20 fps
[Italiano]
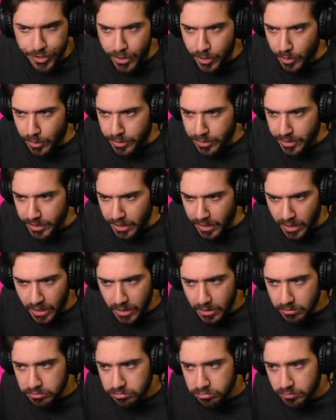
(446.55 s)
ne ho
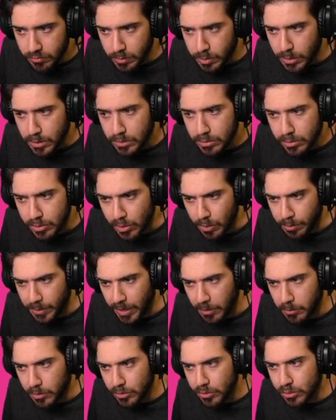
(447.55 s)
idea boh
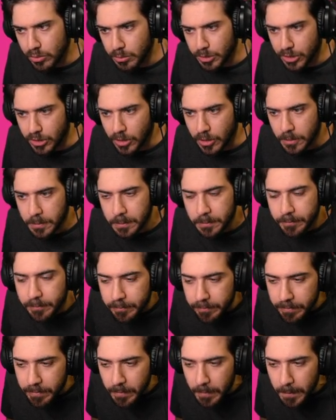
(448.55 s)
scopriamolo subito
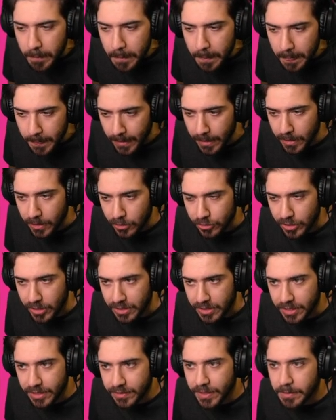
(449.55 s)
che cosa
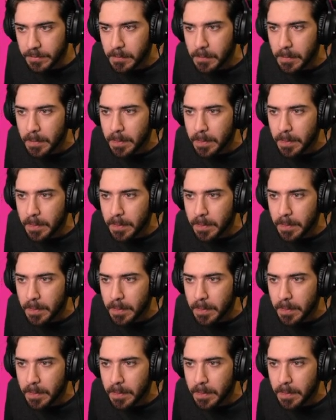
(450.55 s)
attivi?